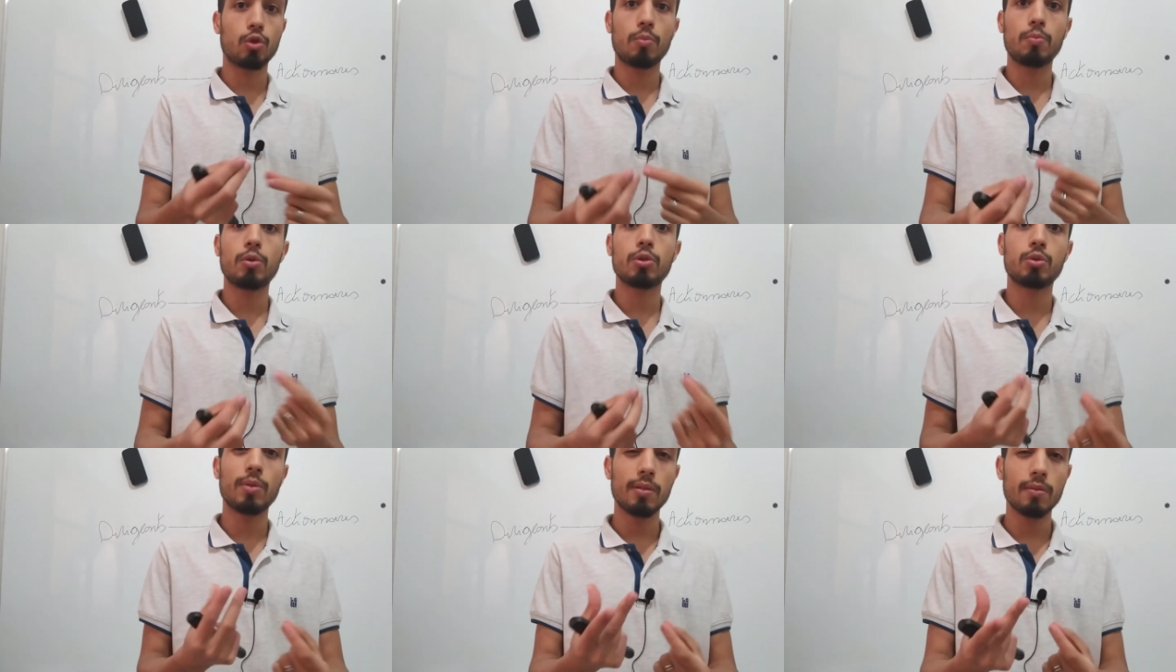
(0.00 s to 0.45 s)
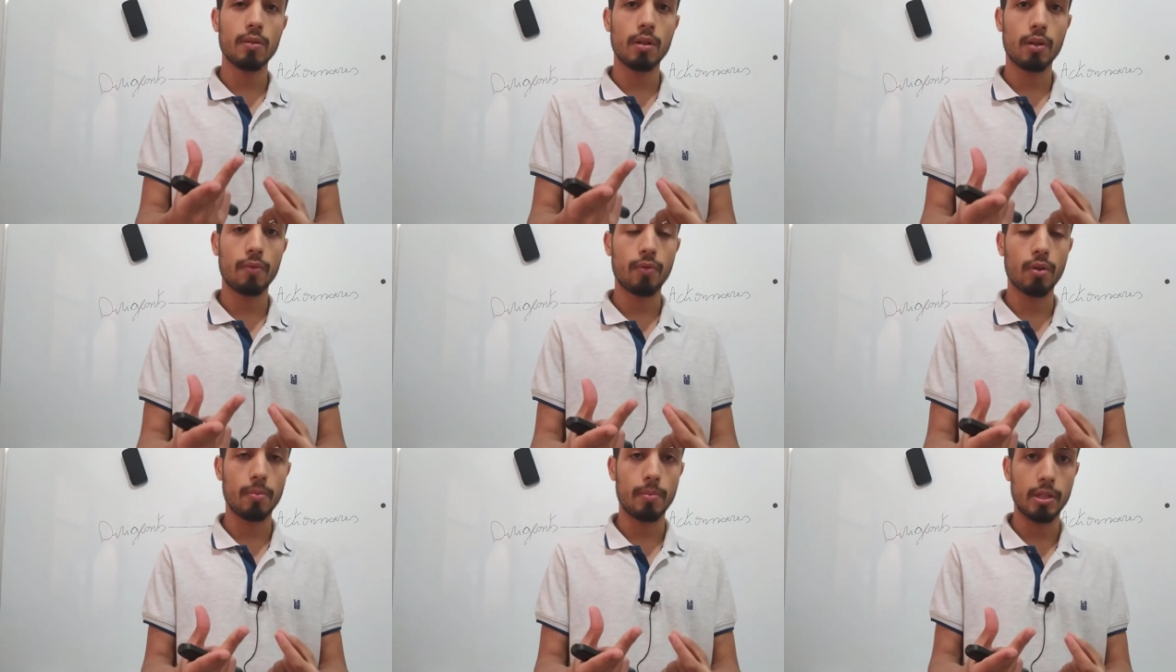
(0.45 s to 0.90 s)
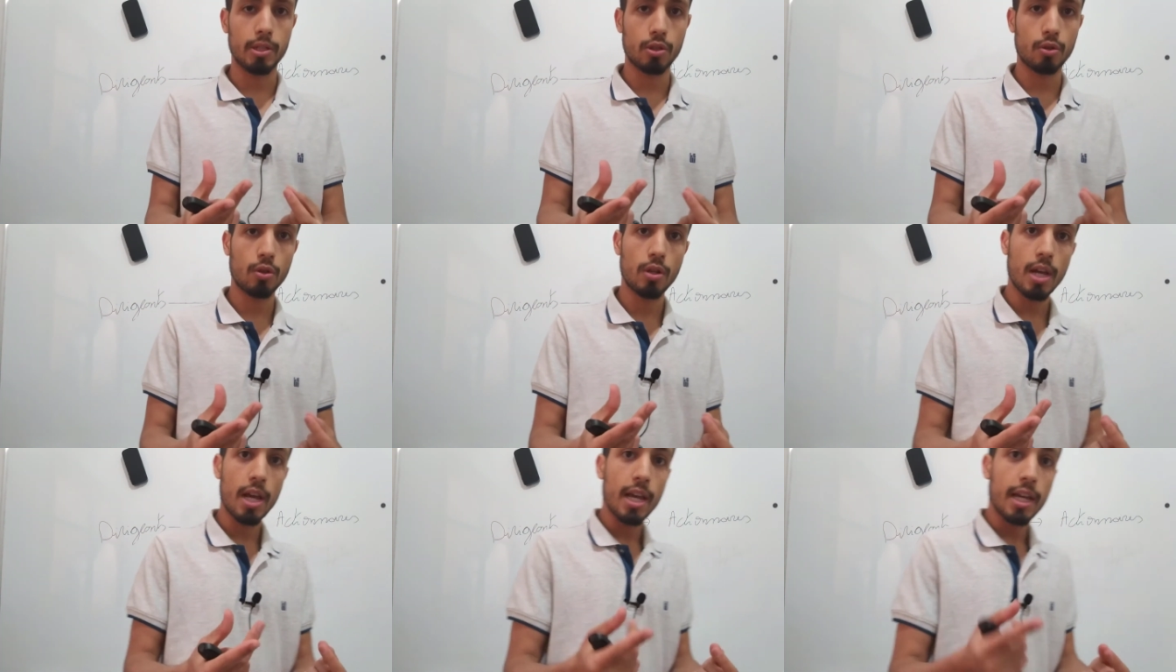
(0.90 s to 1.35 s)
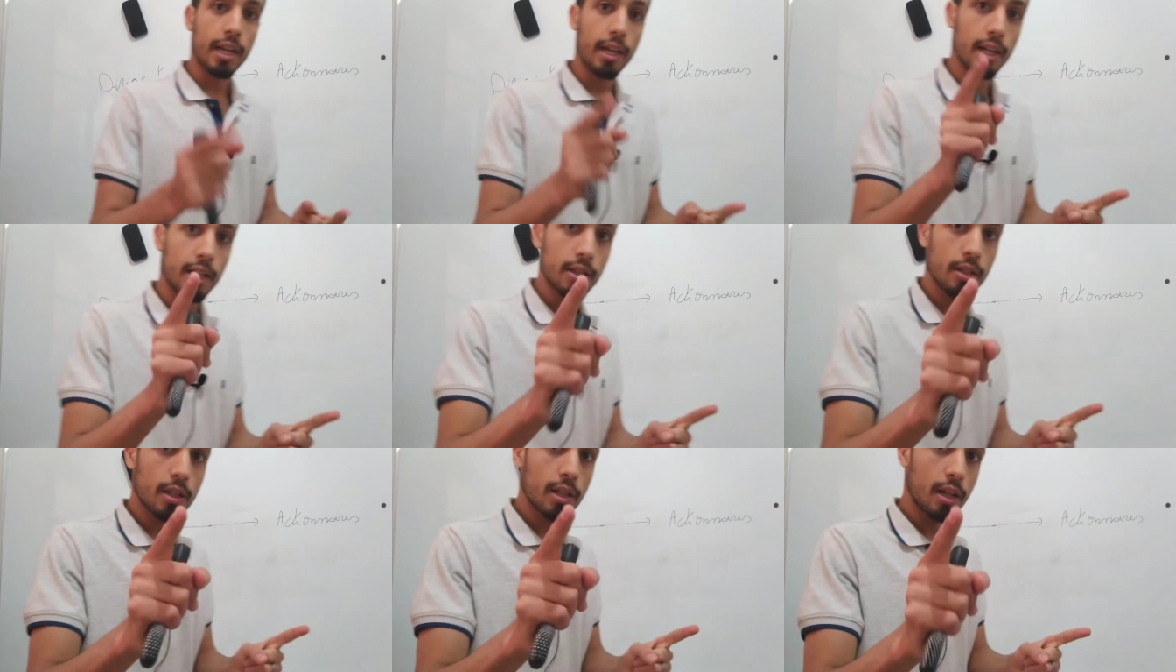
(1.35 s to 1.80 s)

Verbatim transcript: Ils ont besoin de l'information. Et